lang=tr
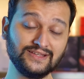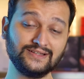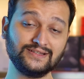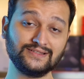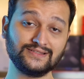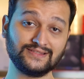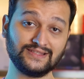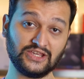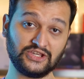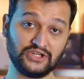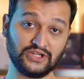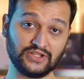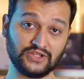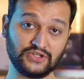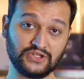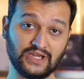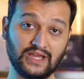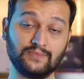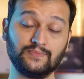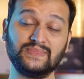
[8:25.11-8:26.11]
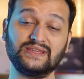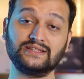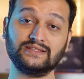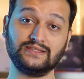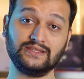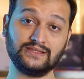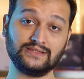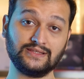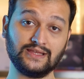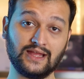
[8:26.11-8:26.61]
hızda çalışan bir
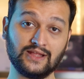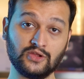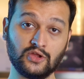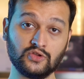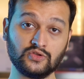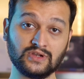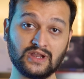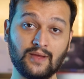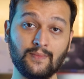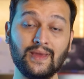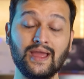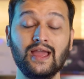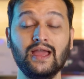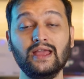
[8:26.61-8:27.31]
DDR4 RAM